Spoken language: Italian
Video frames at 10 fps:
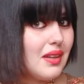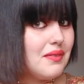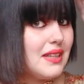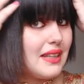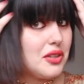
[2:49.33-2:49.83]

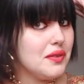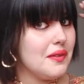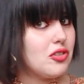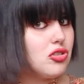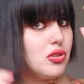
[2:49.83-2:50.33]
Intanto vi
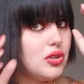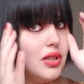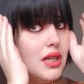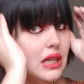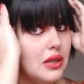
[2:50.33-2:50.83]

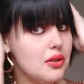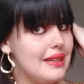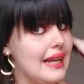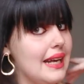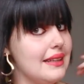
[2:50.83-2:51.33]
faccio
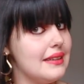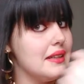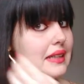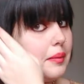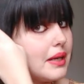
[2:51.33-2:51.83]
notare la
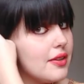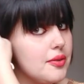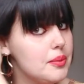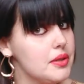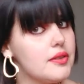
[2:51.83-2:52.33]
tinta perché
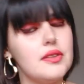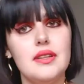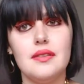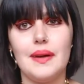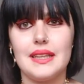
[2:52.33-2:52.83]
sono molto
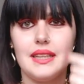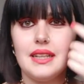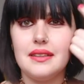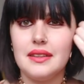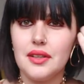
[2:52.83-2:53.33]
soddisfatta
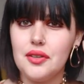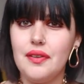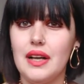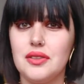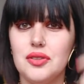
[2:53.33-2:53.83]
della tinta che ho
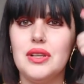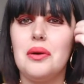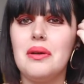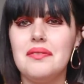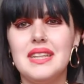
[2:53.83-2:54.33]
fatto, era
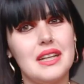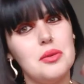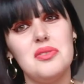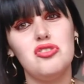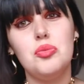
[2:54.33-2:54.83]
una vita che
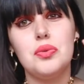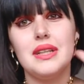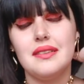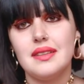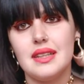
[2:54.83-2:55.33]
non mi facevo più
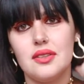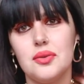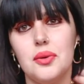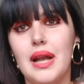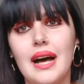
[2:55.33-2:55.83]
una tinta da
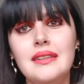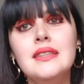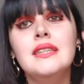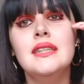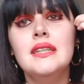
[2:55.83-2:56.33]
sola,
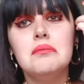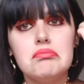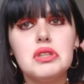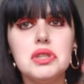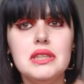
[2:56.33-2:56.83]

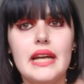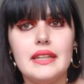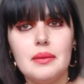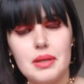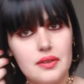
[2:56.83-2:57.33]
sono
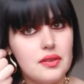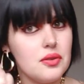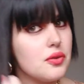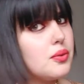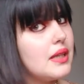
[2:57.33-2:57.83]
contenta perché si
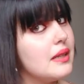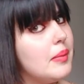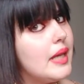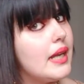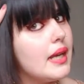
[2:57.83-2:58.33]
sono scuriti
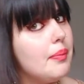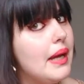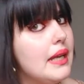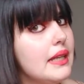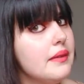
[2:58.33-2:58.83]
bene i
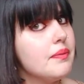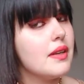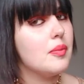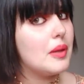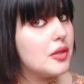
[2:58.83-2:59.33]
capelli
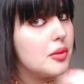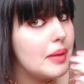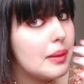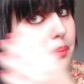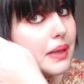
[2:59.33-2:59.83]
rispetto a
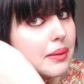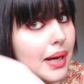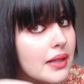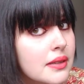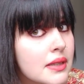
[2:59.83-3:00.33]
come erano
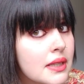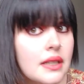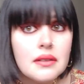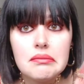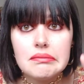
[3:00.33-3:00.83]
prima
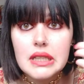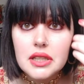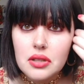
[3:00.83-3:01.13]
e li